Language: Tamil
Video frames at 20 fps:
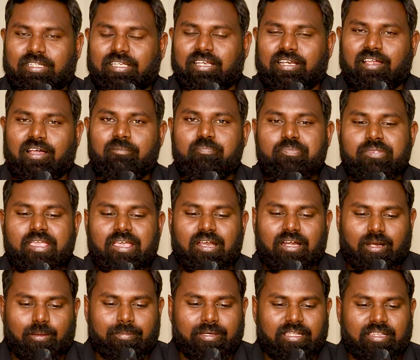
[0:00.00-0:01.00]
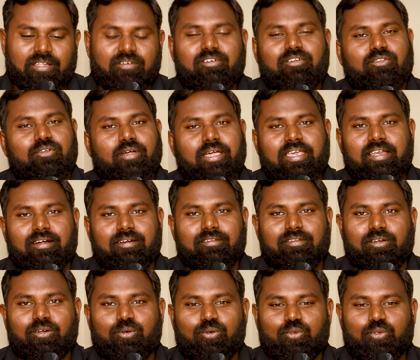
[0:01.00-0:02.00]
பார்த்திங்கன்னா நம்ம இந்த வருஷம் கையில்
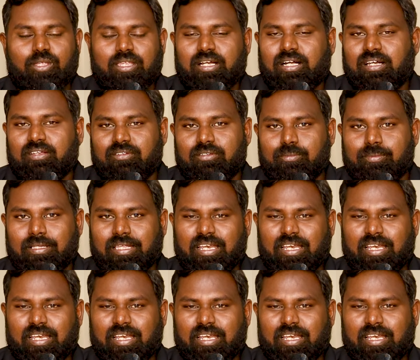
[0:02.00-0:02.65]
எடுத்திருக்கோம் ஸோ அதனால் வந்து